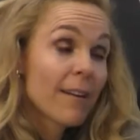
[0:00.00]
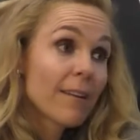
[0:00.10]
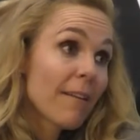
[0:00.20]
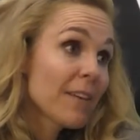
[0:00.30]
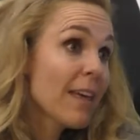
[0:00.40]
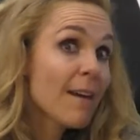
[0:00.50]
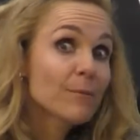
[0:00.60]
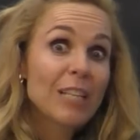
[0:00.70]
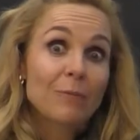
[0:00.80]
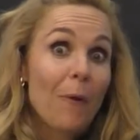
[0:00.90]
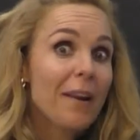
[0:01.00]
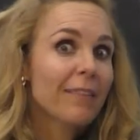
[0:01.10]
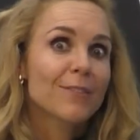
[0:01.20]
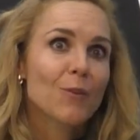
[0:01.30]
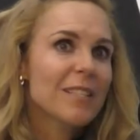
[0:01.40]
la vida da muchas
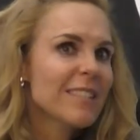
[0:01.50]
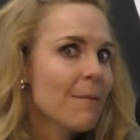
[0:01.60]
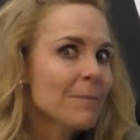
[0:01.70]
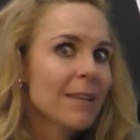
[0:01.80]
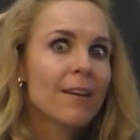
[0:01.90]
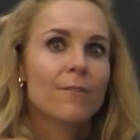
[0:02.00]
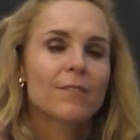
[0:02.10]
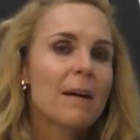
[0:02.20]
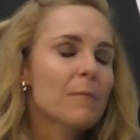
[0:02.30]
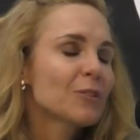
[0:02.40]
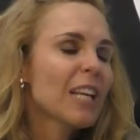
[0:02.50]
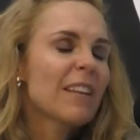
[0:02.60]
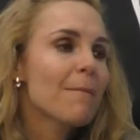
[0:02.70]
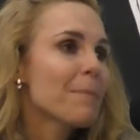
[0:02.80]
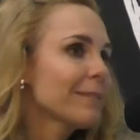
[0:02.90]
vueltas, hoy estamos, mañana no estamos, ¿quién
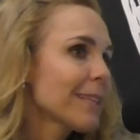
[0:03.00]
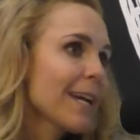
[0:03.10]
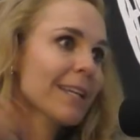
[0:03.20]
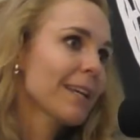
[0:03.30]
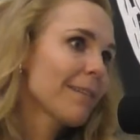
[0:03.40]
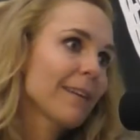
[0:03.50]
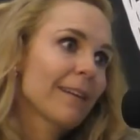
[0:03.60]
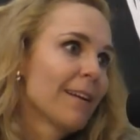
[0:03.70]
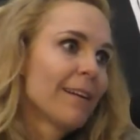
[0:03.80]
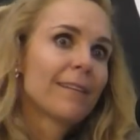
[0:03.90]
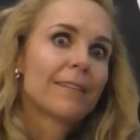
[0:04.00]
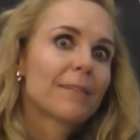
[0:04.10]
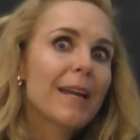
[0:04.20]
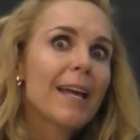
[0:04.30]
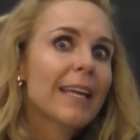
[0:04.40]
iba a pensar que,
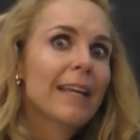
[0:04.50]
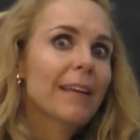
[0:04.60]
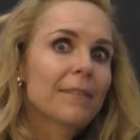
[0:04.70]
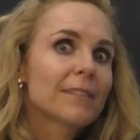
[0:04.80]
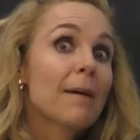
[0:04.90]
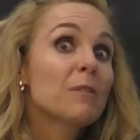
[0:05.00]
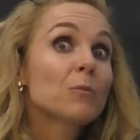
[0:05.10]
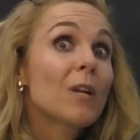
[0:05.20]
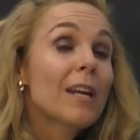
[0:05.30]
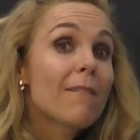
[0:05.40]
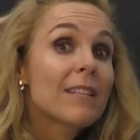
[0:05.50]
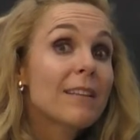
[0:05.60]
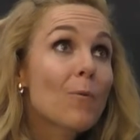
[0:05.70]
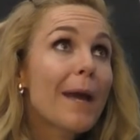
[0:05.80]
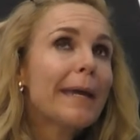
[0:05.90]
¿verdad? que seamos vulnerables
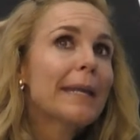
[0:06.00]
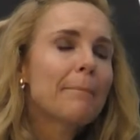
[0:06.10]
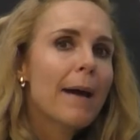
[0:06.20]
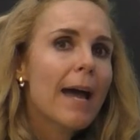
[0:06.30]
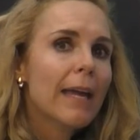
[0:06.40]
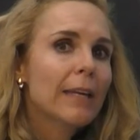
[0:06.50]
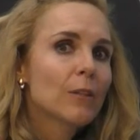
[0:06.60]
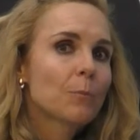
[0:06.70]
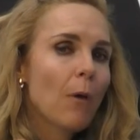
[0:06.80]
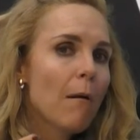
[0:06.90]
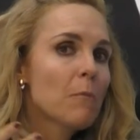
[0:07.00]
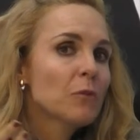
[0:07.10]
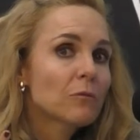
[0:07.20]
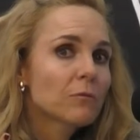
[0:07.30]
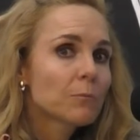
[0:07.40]
a una gripa y nos
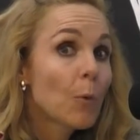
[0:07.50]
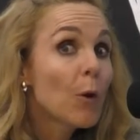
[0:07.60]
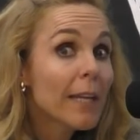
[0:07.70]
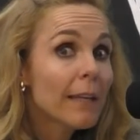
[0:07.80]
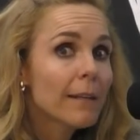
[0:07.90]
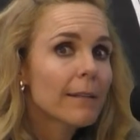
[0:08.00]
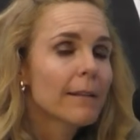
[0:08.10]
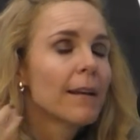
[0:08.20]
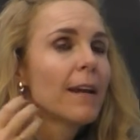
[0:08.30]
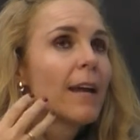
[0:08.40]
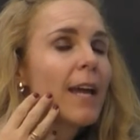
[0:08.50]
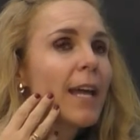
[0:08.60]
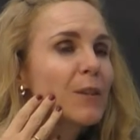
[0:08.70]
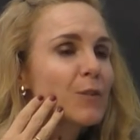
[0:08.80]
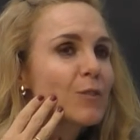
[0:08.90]
podamos morir?
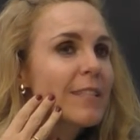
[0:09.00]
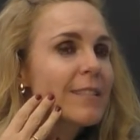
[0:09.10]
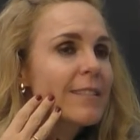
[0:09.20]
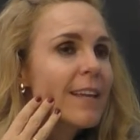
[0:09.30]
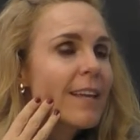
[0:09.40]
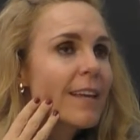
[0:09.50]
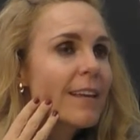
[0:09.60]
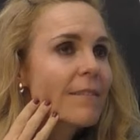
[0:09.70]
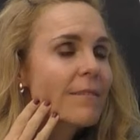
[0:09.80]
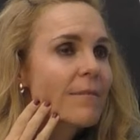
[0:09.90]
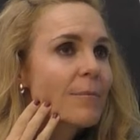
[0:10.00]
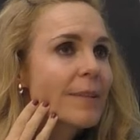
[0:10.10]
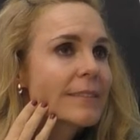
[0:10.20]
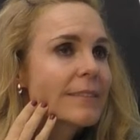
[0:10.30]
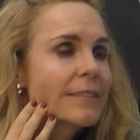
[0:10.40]
Entonces, eh,
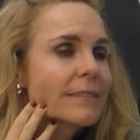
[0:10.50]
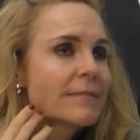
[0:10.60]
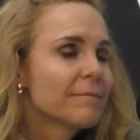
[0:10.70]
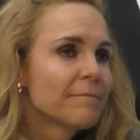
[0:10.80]
pues